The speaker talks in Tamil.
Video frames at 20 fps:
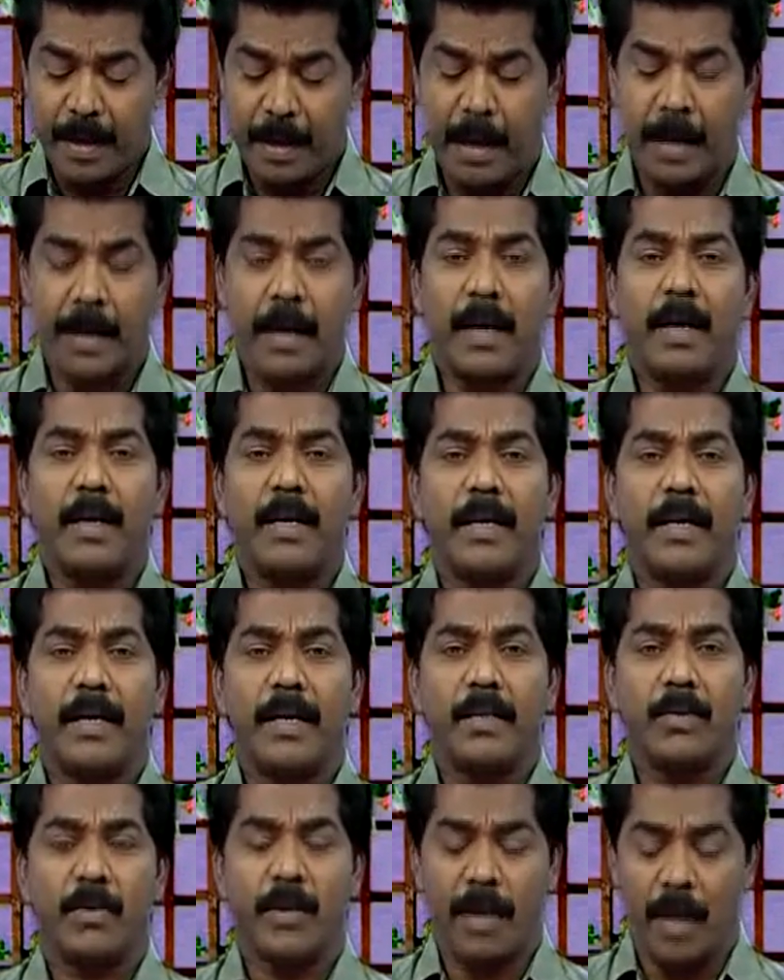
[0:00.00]
நான் கண்டு
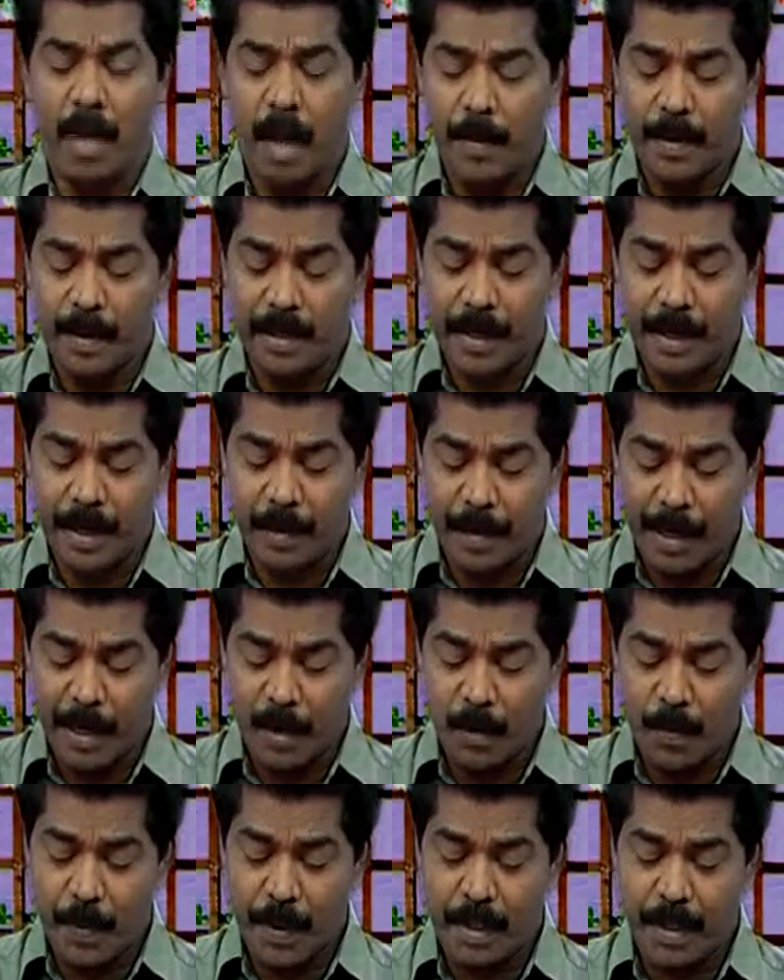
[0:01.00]
கர்த்தருடைய நாமத்தை
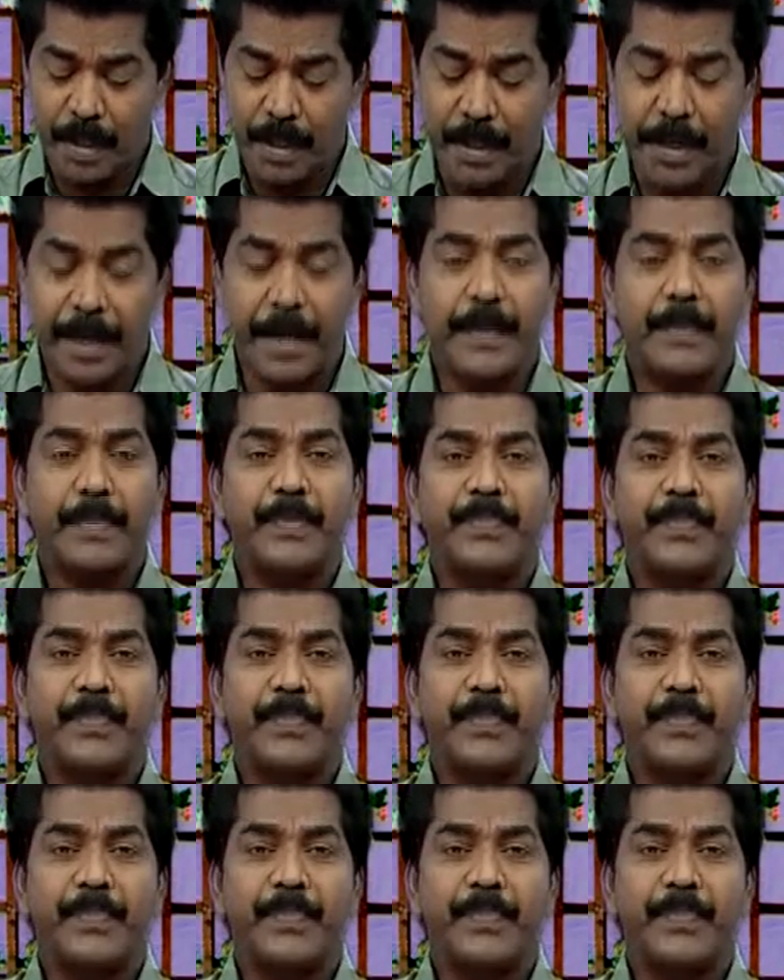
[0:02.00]
மகிமைப்படுத்துகின்றேன்